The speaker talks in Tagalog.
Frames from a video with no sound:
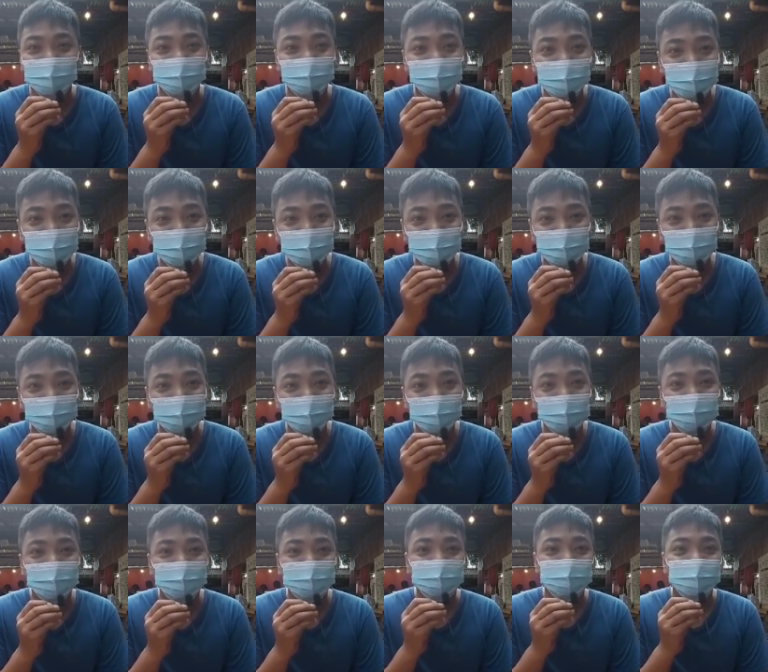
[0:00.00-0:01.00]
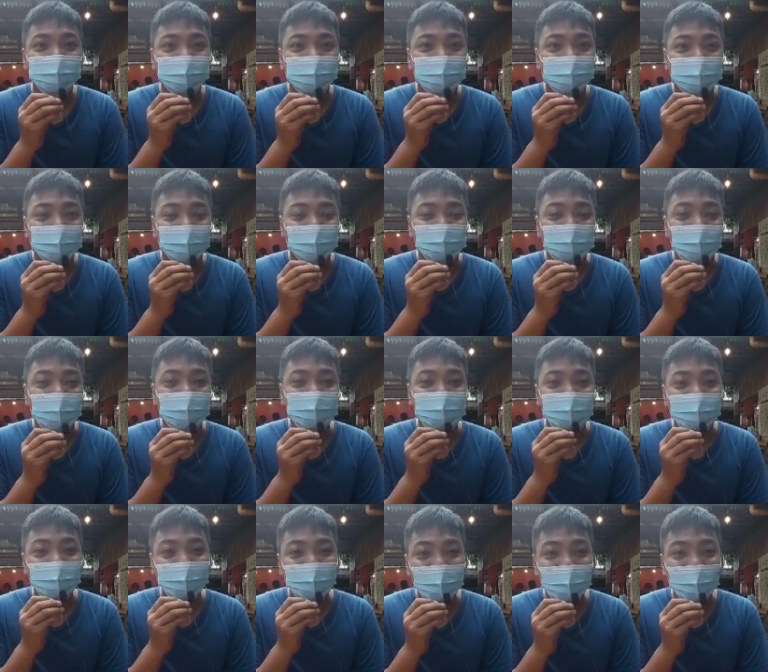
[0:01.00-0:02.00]
serbisyo, ng mga
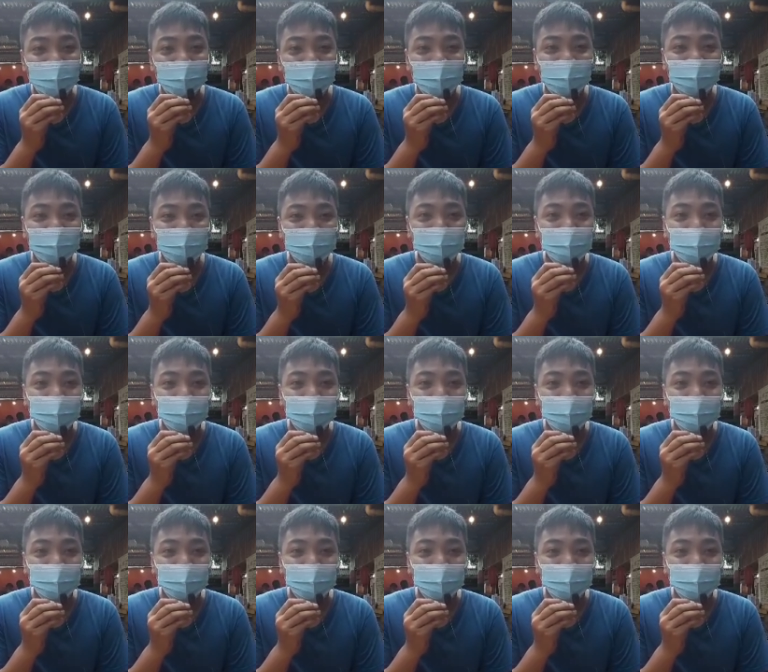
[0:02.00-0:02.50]
pagkain.